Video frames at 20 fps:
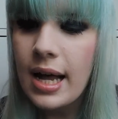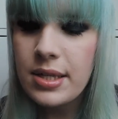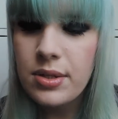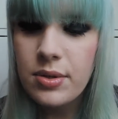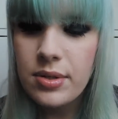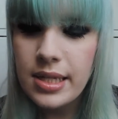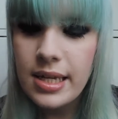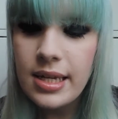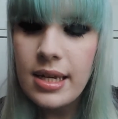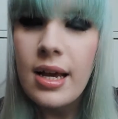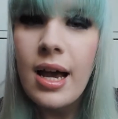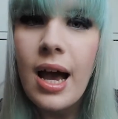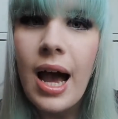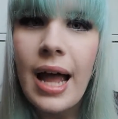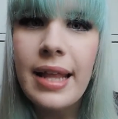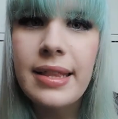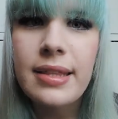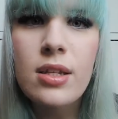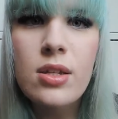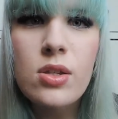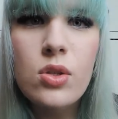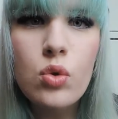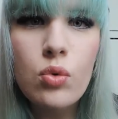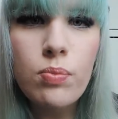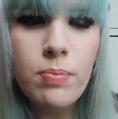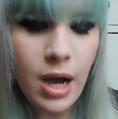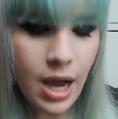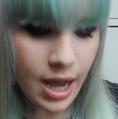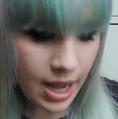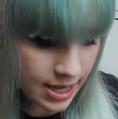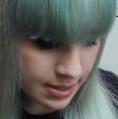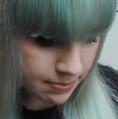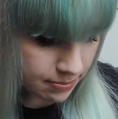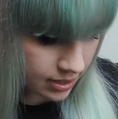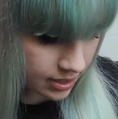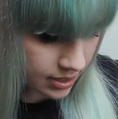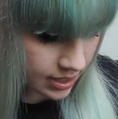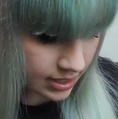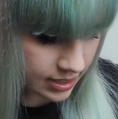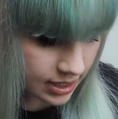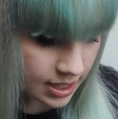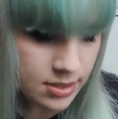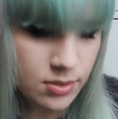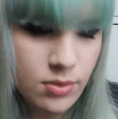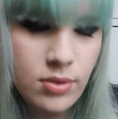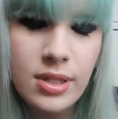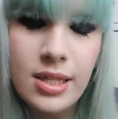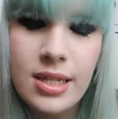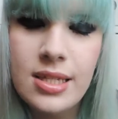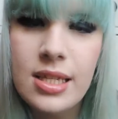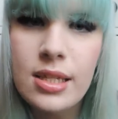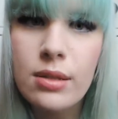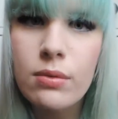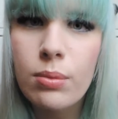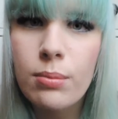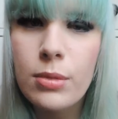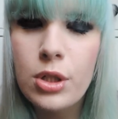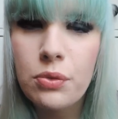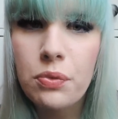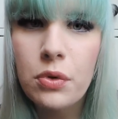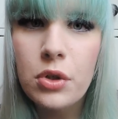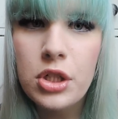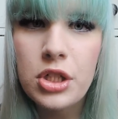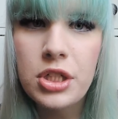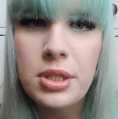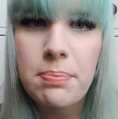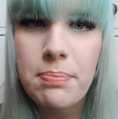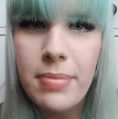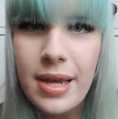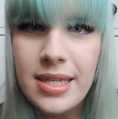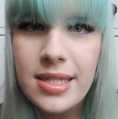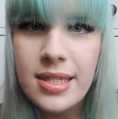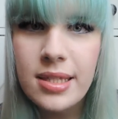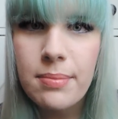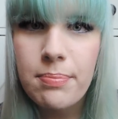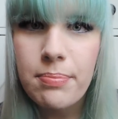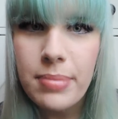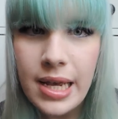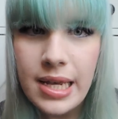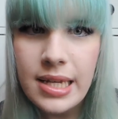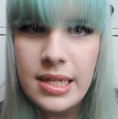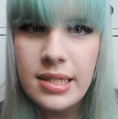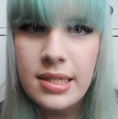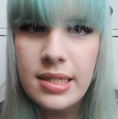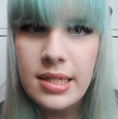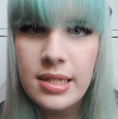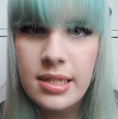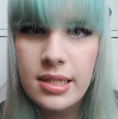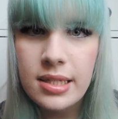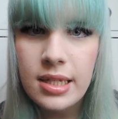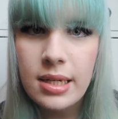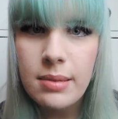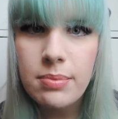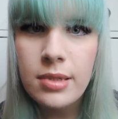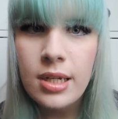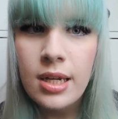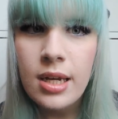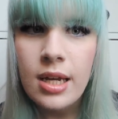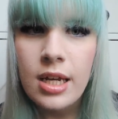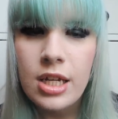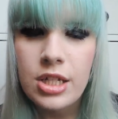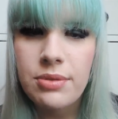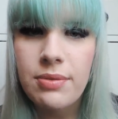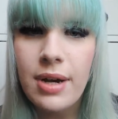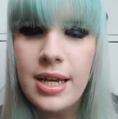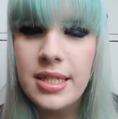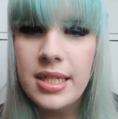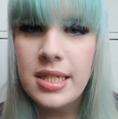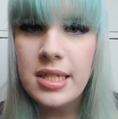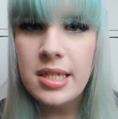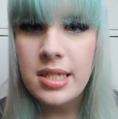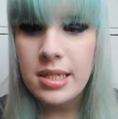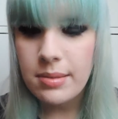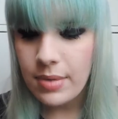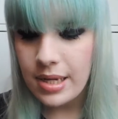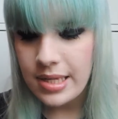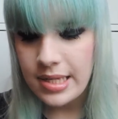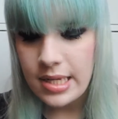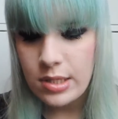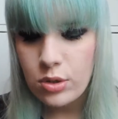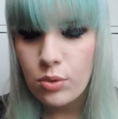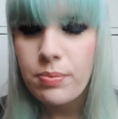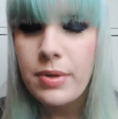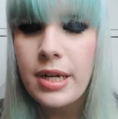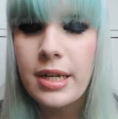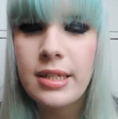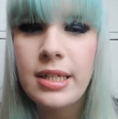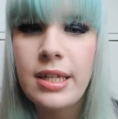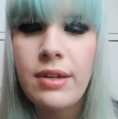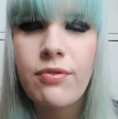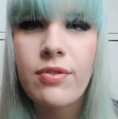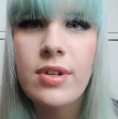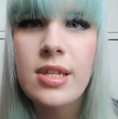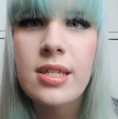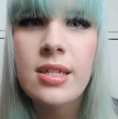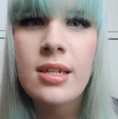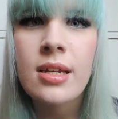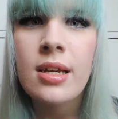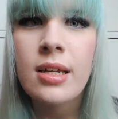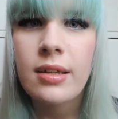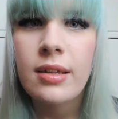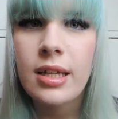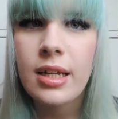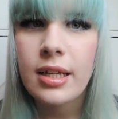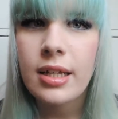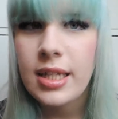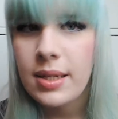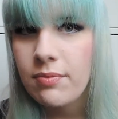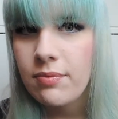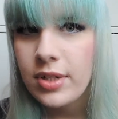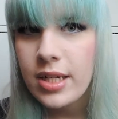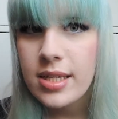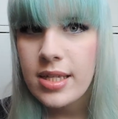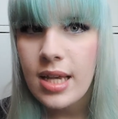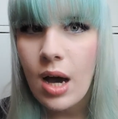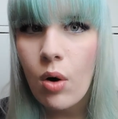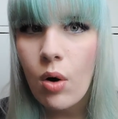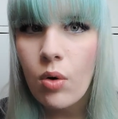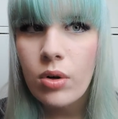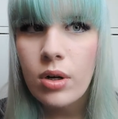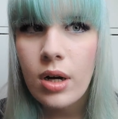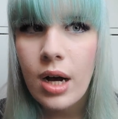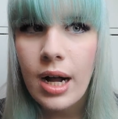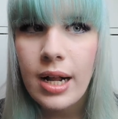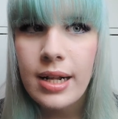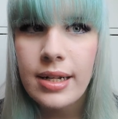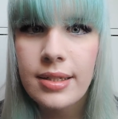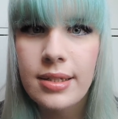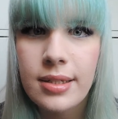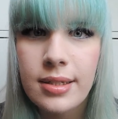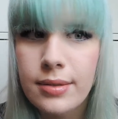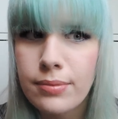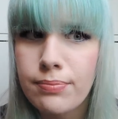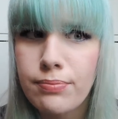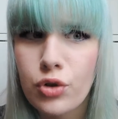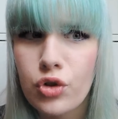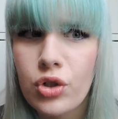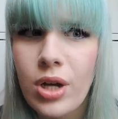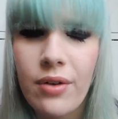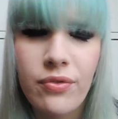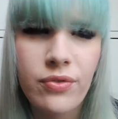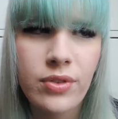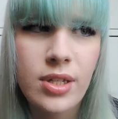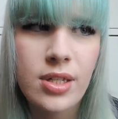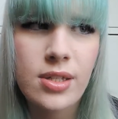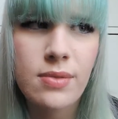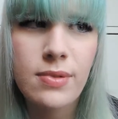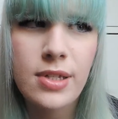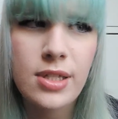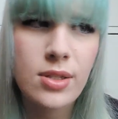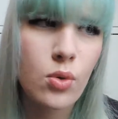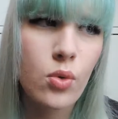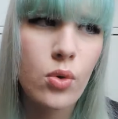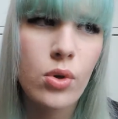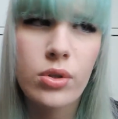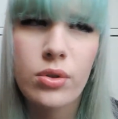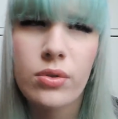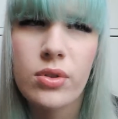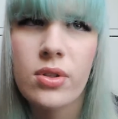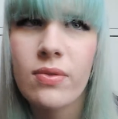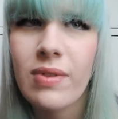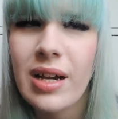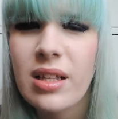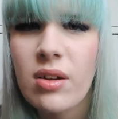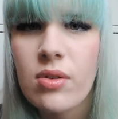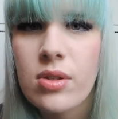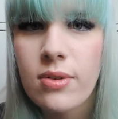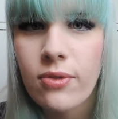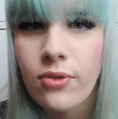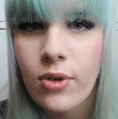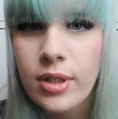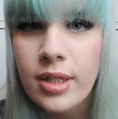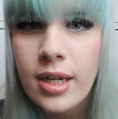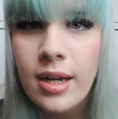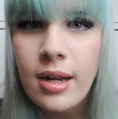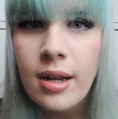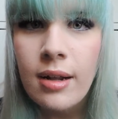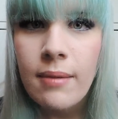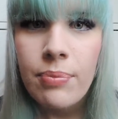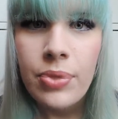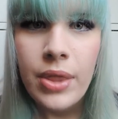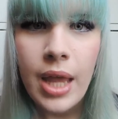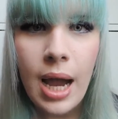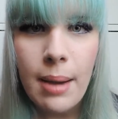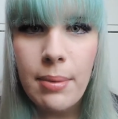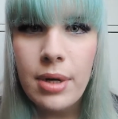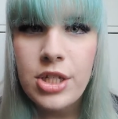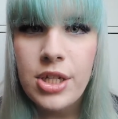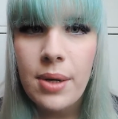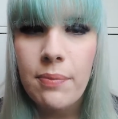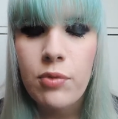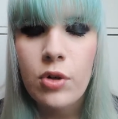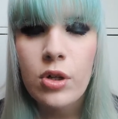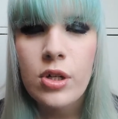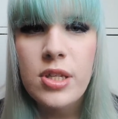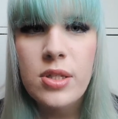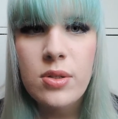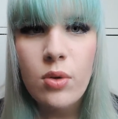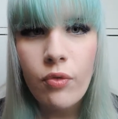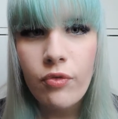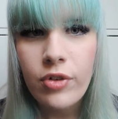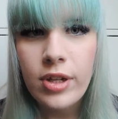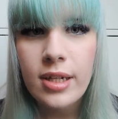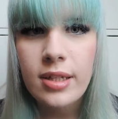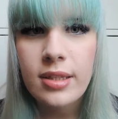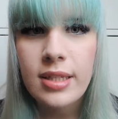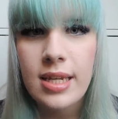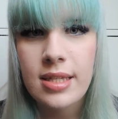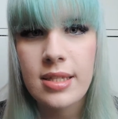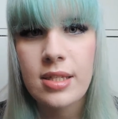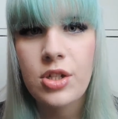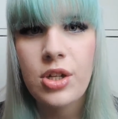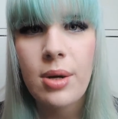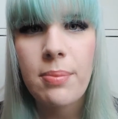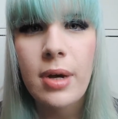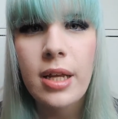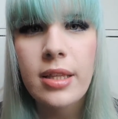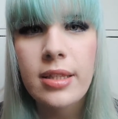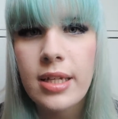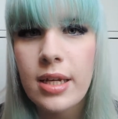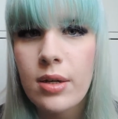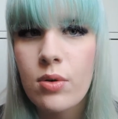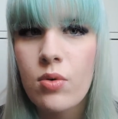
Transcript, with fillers: Also sie hat eine super Haltbarkeit. Also das ist für mich wirklich die beste Base, die es gibt. Ich weiß, dass es immer sehr subjektiv ist, je nachdem wie das Auge halt beschaffen ist, wie es ölt und so weiter und so fort. Aber ich habe wirklich so viel getestet. Ich habe Art